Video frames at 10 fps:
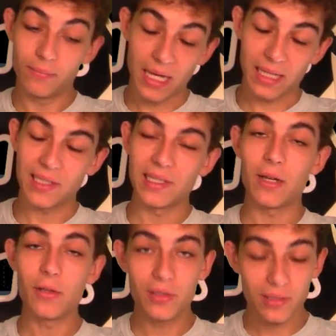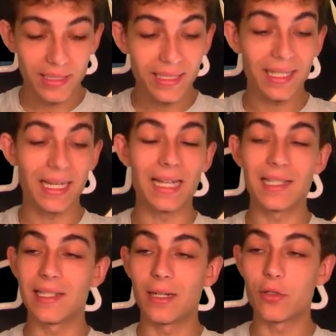18.000, niedrigen
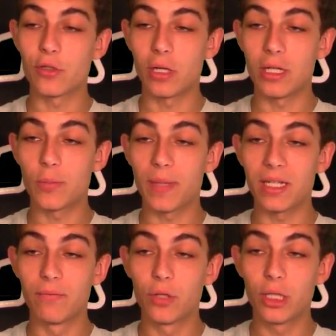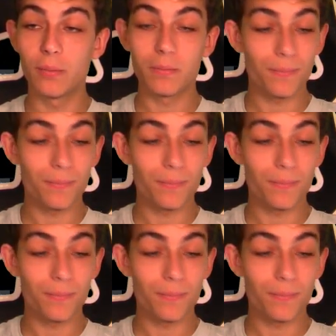18.000 Dollar sprechen würde.